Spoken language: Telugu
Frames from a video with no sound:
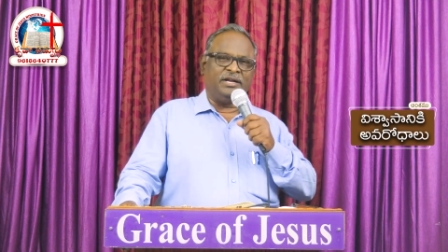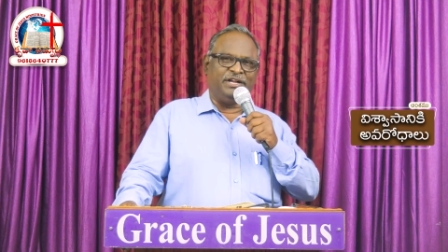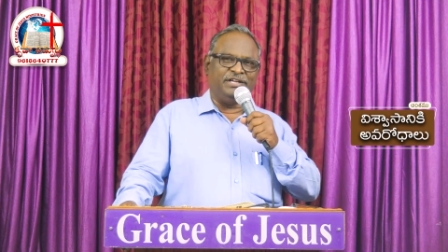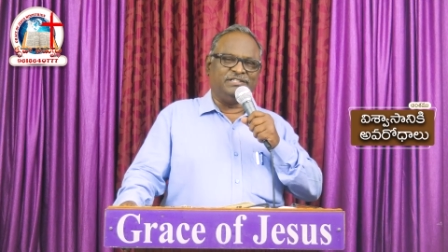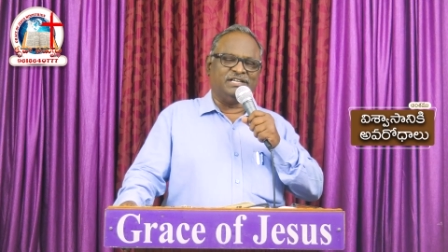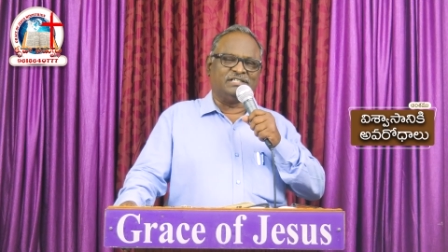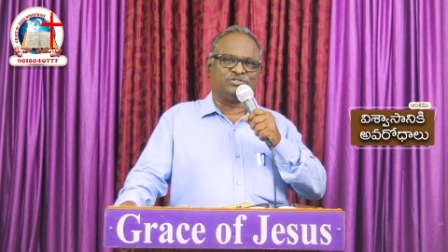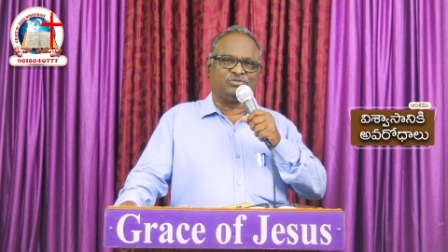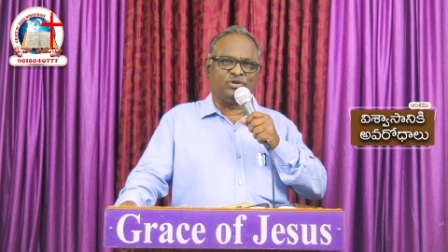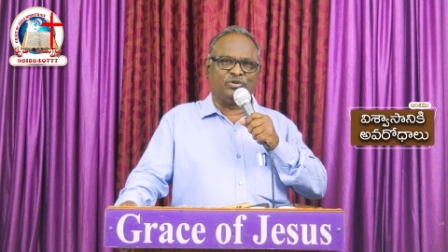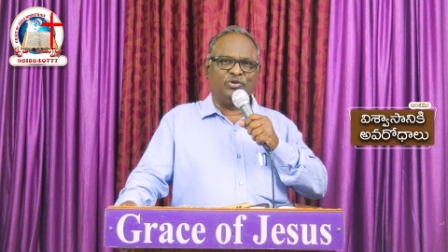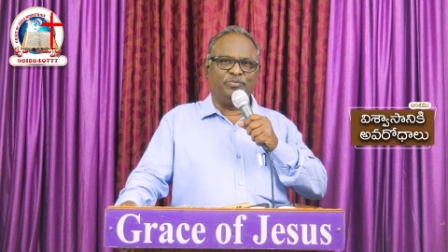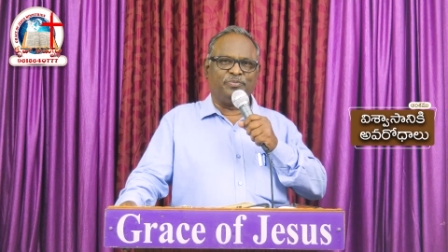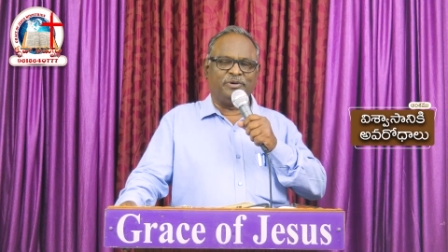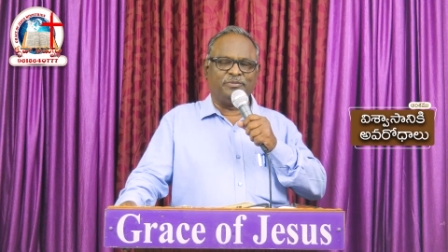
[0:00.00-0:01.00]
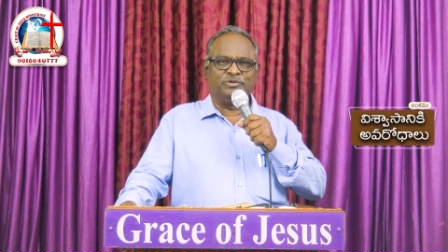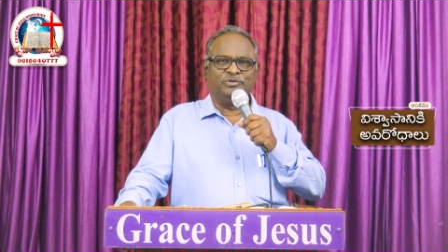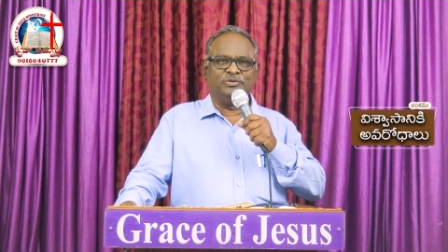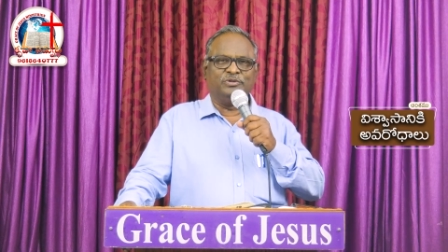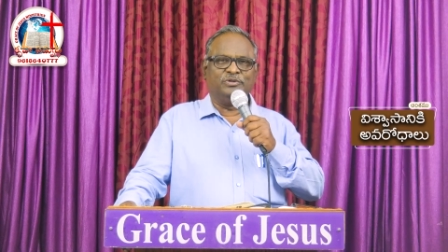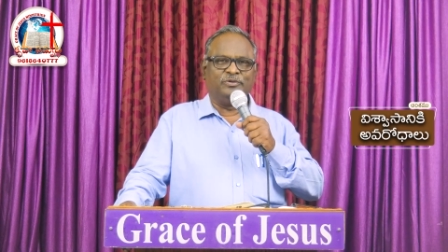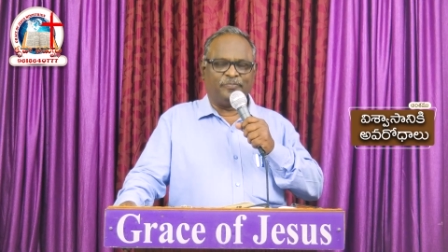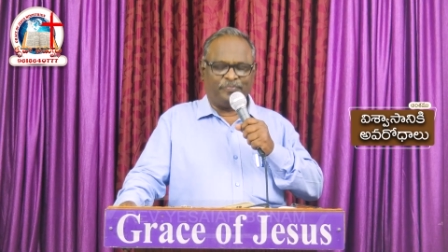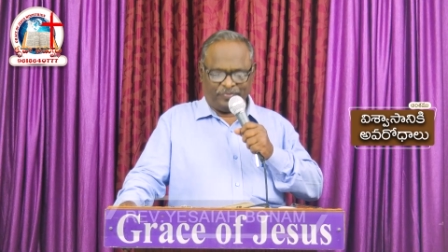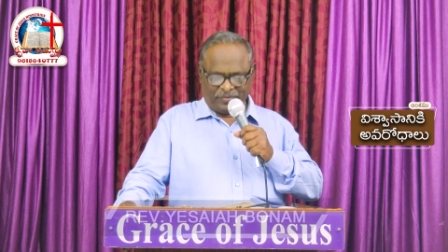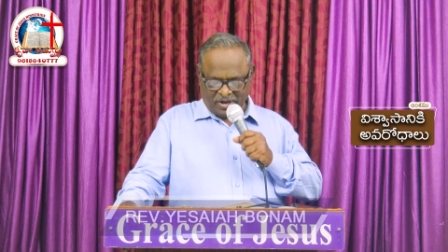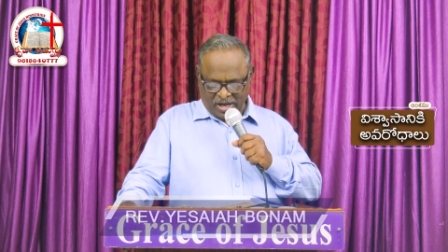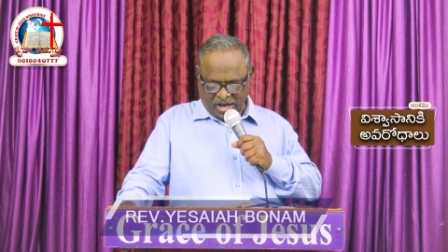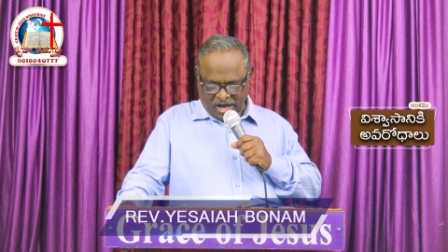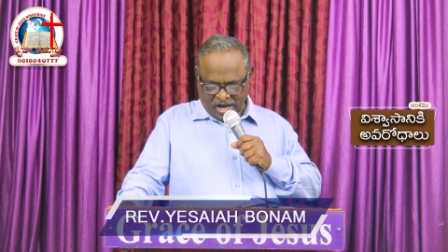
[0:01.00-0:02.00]
నిజస్వరూపమును
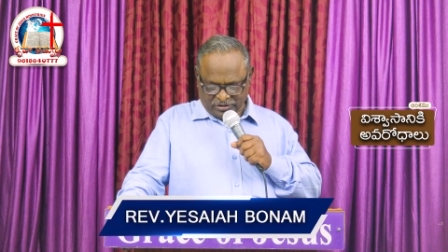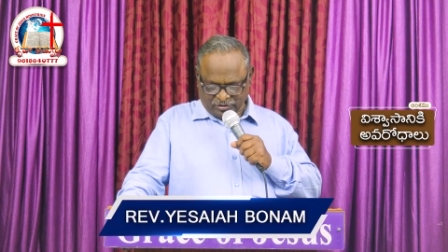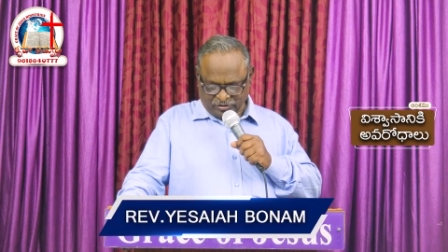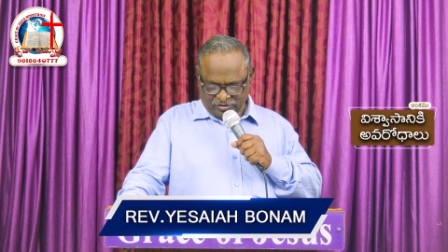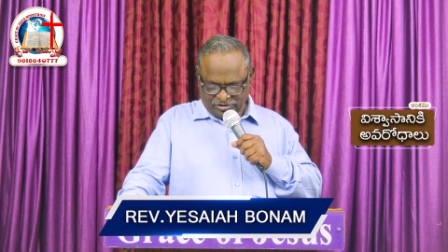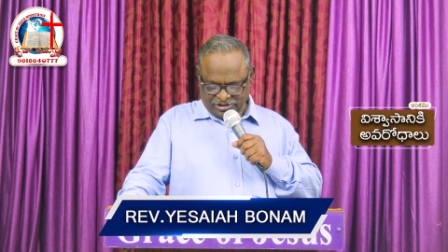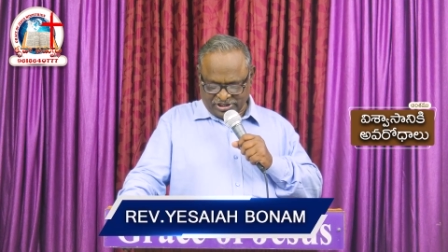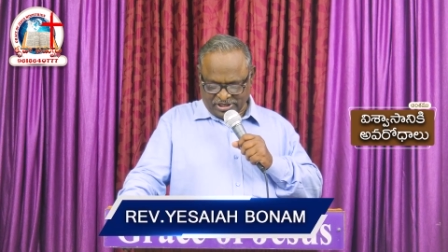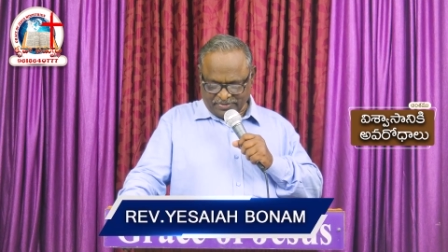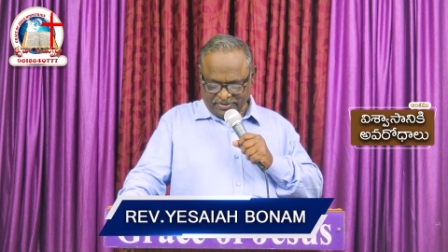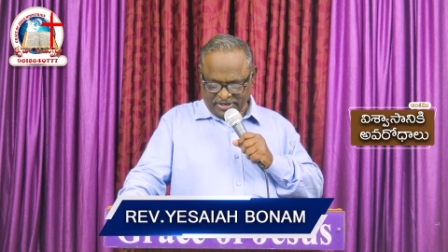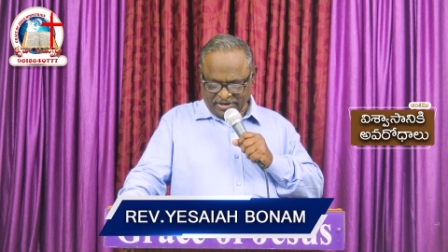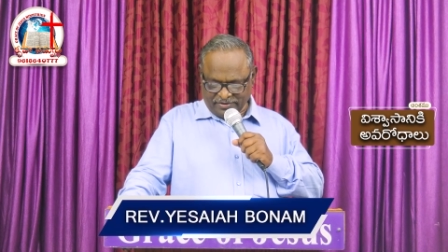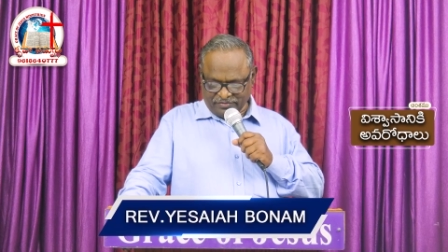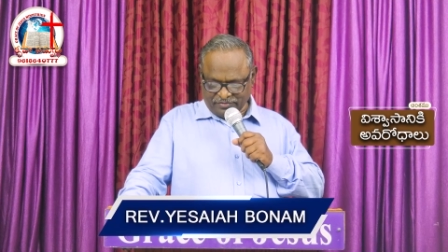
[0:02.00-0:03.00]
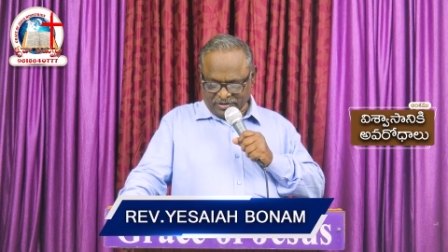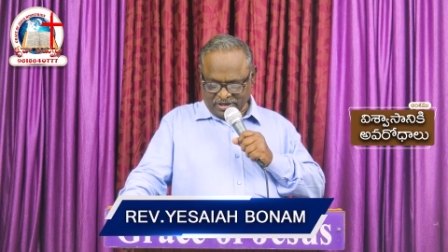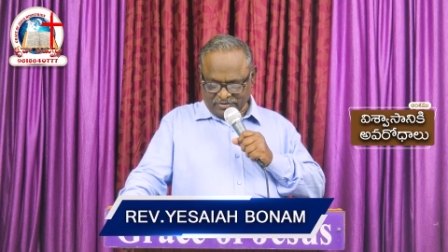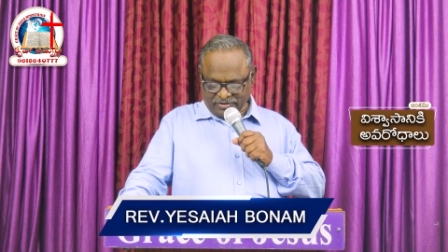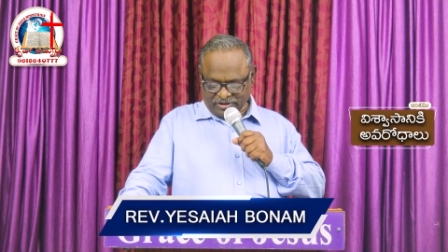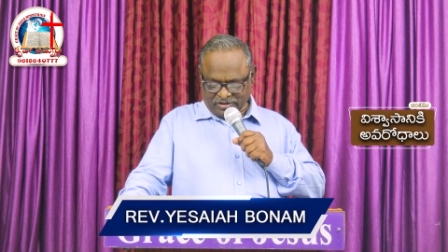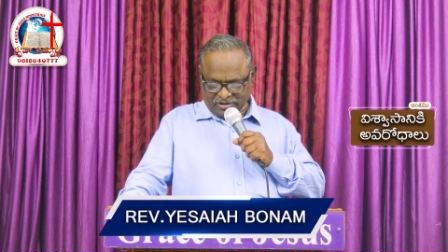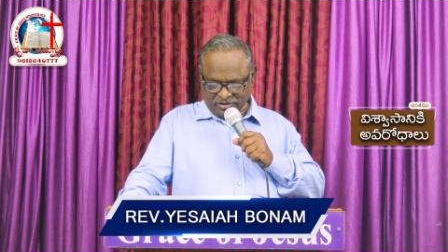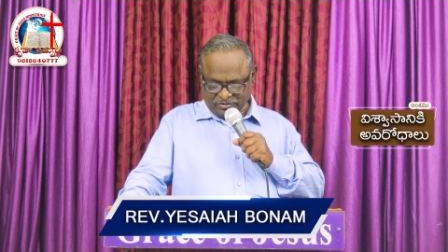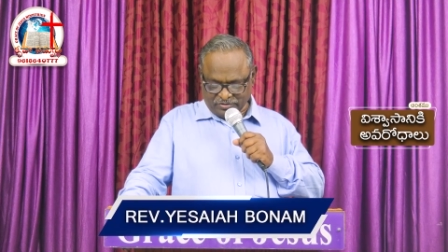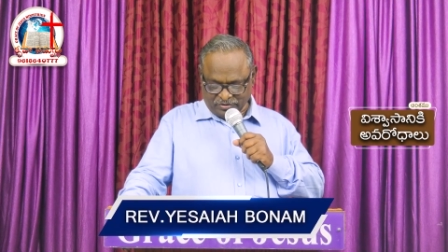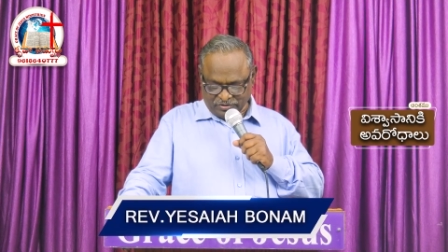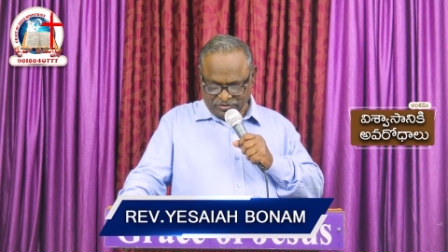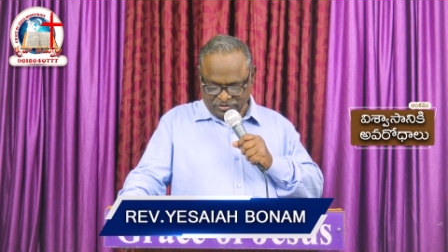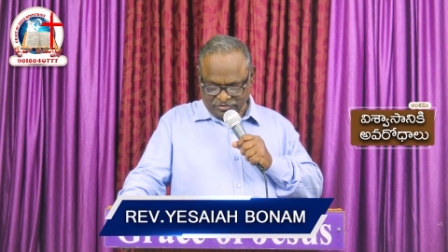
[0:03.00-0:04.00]
అదృశ్యమైనవి ఉన్నవనటకు
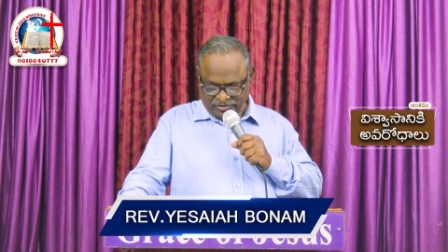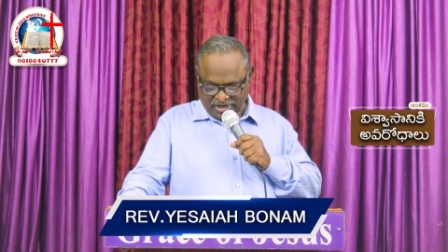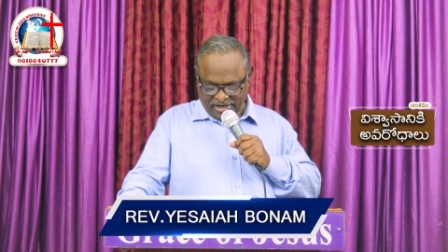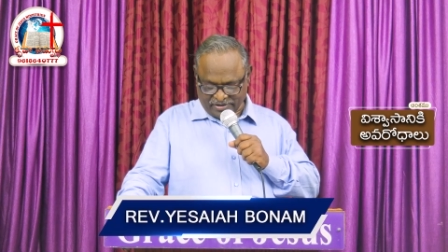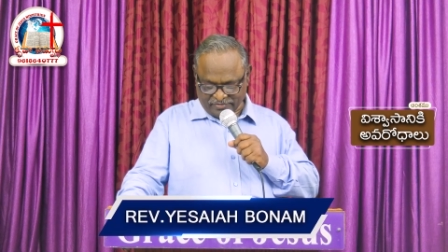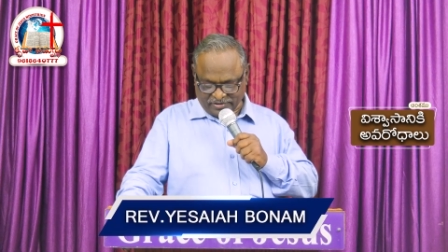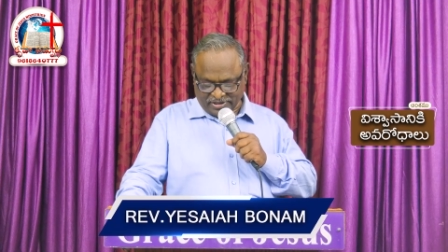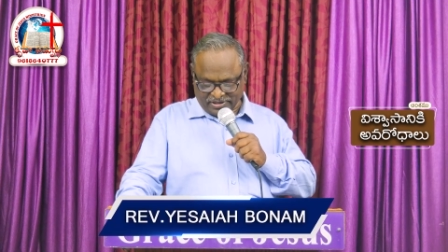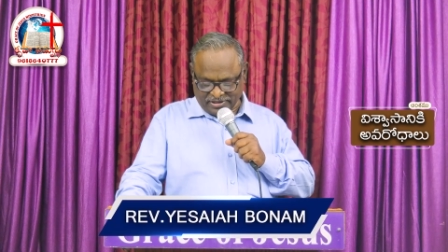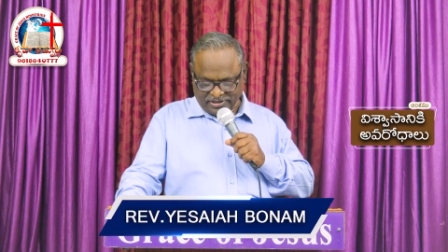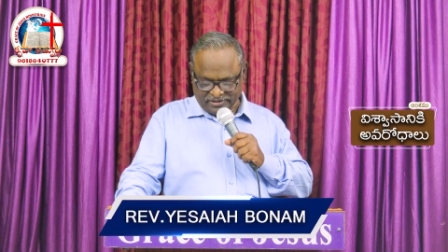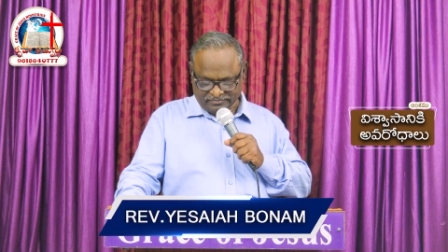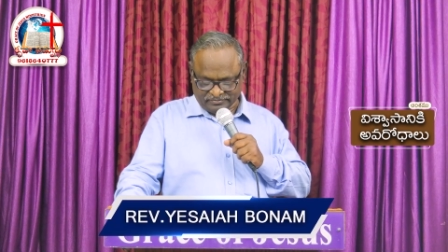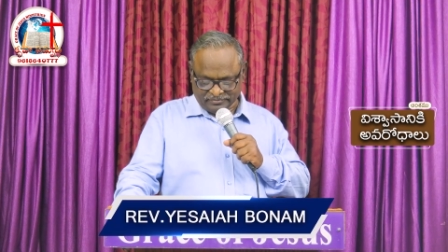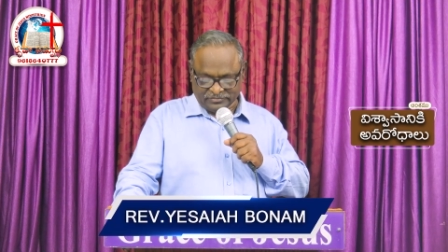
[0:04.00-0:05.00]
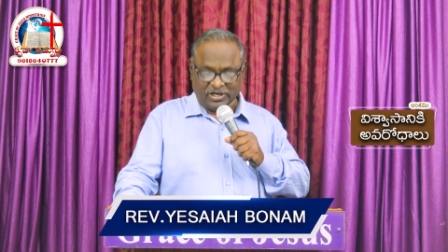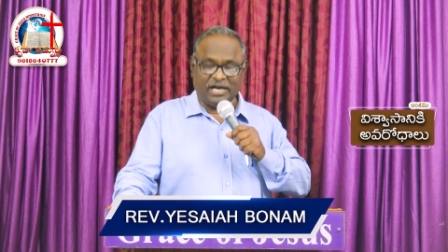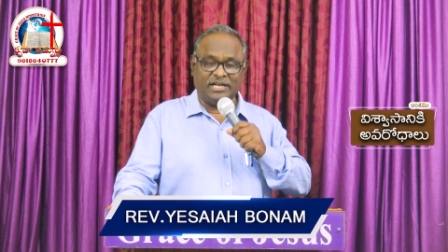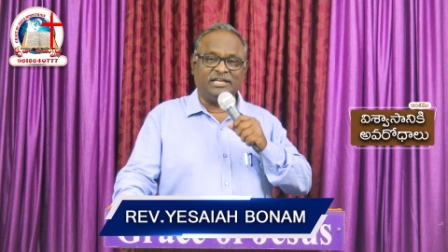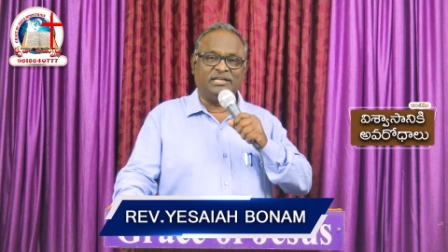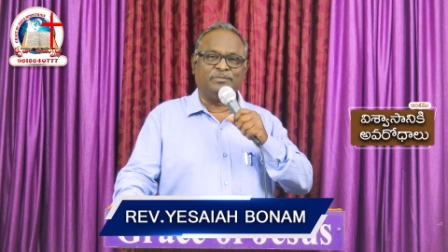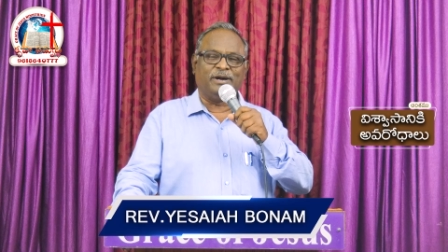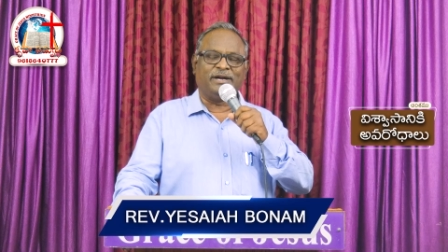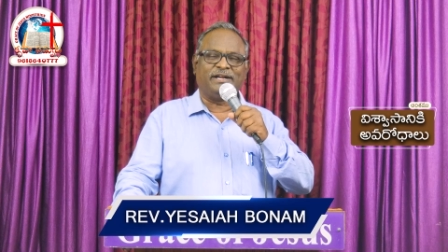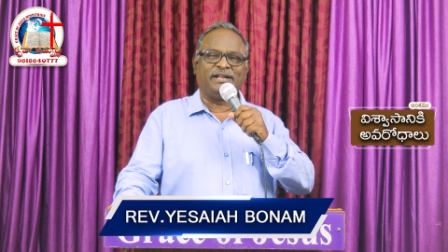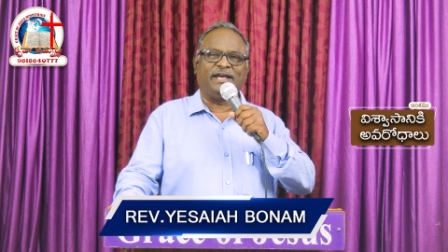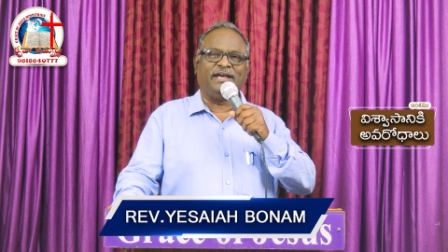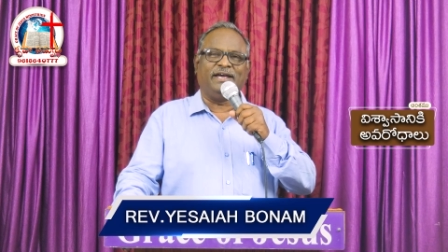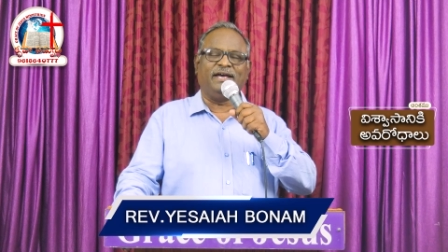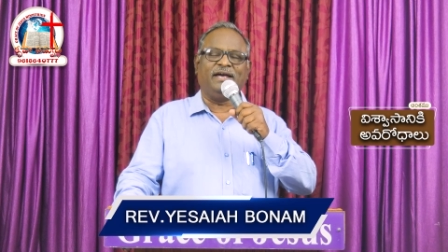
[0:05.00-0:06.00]
రుజువునై ఉన్నది దానిని బట్టి